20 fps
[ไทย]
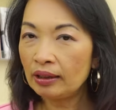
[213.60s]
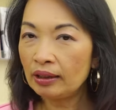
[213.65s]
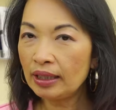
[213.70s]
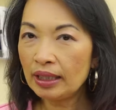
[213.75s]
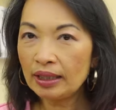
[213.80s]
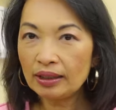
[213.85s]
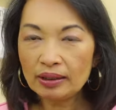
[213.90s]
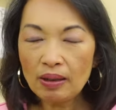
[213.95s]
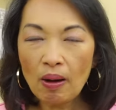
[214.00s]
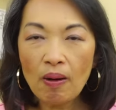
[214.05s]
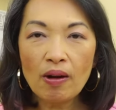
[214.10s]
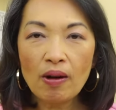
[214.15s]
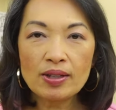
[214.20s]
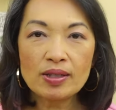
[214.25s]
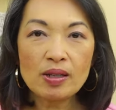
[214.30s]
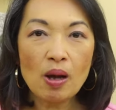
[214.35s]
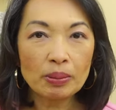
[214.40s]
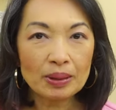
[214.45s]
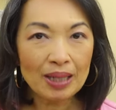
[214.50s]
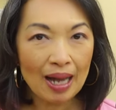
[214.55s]
ติดต่อ
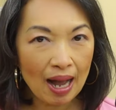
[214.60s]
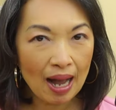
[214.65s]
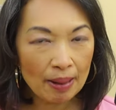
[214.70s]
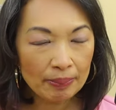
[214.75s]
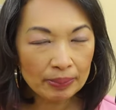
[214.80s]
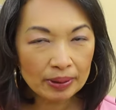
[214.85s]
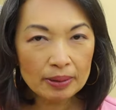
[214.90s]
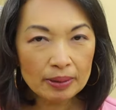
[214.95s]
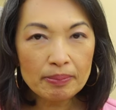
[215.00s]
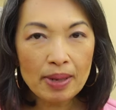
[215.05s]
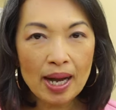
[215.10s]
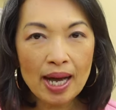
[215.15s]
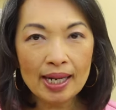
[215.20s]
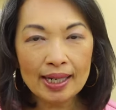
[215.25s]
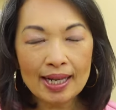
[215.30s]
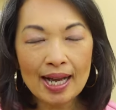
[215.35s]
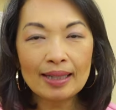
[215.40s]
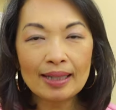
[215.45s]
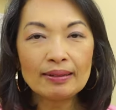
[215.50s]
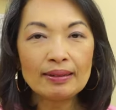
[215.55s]
สอบถามกันมา
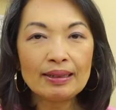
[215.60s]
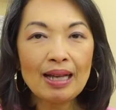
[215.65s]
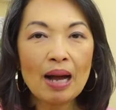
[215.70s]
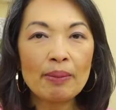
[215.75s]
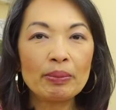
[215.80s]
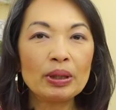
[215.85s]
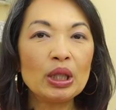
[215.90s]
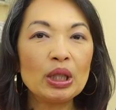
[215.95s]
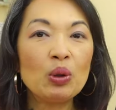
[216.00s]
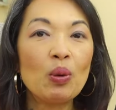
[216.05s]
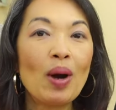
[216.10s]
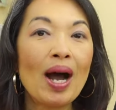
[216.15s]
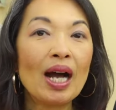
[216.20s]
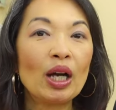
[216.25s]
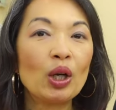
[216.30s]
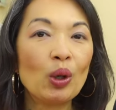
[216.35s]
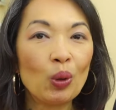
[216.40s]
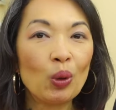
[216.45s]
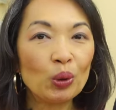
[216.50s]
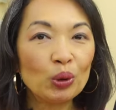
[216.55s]
นะคะตาม
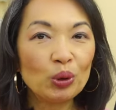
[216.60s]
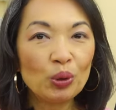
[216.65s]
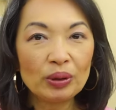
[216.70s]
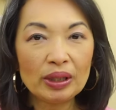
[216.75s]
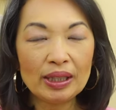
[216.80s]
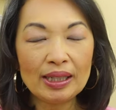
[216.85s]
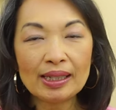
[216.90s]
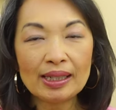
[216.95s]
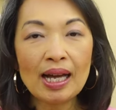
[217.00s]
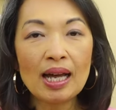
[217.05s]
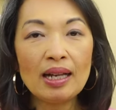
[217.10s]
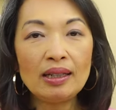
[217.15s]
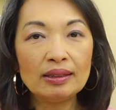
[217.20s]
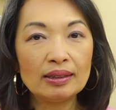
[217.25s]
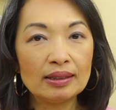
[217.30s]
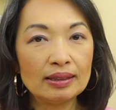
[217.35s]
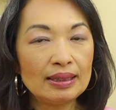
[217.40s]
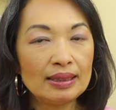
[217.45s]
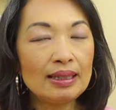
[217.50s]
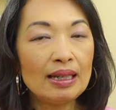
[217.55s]
QR code ตรงนี้นะคะ ห
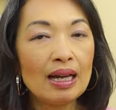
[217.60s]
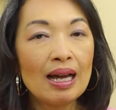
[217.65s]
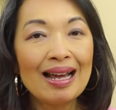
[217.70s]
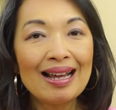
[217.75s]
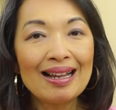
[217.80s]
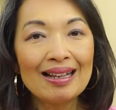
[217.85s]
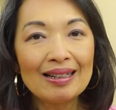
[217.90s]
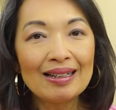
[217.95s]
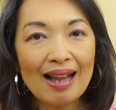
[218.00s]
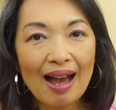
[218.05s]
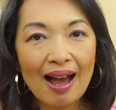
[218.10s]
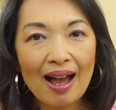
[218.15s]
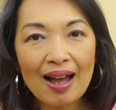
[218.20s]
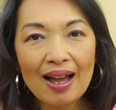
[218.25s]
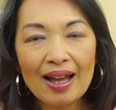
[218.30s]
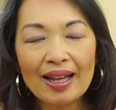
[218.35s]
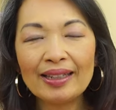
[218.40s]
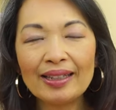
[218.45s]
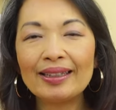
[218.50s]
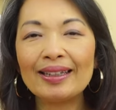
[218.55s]
รือที่
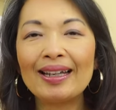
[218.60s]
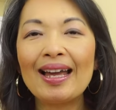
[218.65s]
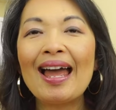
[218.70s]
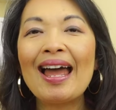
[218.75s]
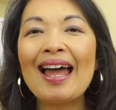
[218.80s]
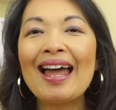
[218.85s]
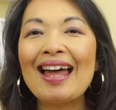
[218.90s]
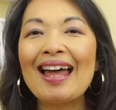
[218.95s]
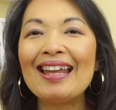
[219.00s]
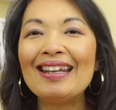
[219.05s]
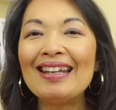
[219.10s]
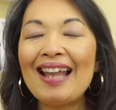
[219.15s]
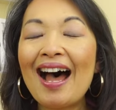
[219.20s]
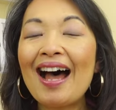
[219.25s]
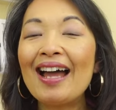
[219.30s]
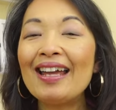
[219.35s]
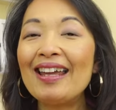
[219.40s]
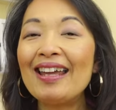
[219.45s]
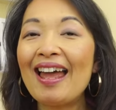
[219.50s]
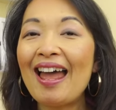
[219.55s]
Line
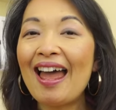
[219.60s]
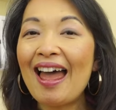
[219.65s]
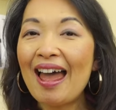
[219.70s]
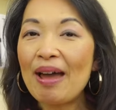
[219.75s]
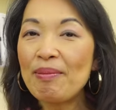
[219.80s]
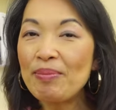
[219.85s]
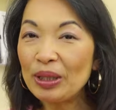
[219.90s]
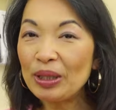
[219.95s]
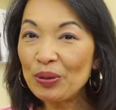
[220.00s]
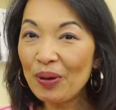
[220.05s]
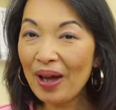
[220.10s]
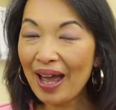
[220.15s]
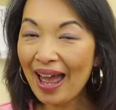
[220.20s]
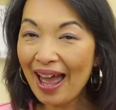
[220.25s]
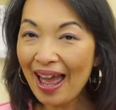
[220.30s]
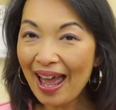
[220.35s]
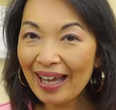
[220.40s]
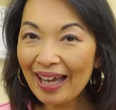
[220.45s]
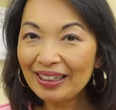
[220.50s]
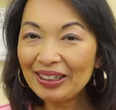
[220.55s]
Line มีตัว
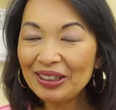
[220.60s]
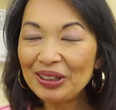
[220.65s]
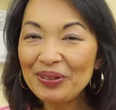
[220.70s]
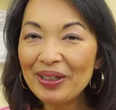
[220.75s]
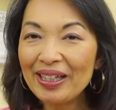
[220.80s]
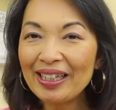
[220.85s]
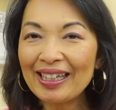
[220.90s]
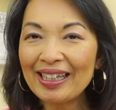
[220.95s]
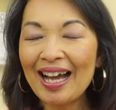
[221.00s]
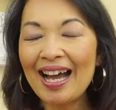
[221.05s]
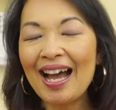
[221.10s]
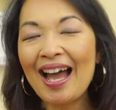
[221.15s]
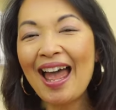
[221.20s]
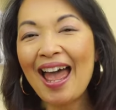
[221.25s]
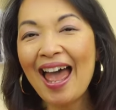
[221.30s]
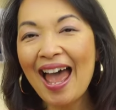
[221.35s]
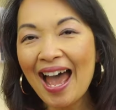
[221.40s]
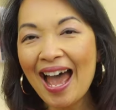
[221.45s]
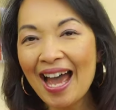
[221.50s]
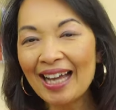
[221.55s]
แอดด้วยนะคะ
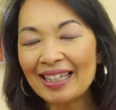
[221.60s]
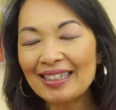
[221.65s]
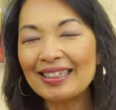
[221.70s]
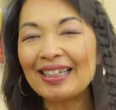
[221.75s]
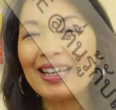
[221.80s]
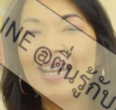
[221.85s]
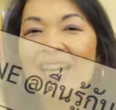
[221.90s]
แอด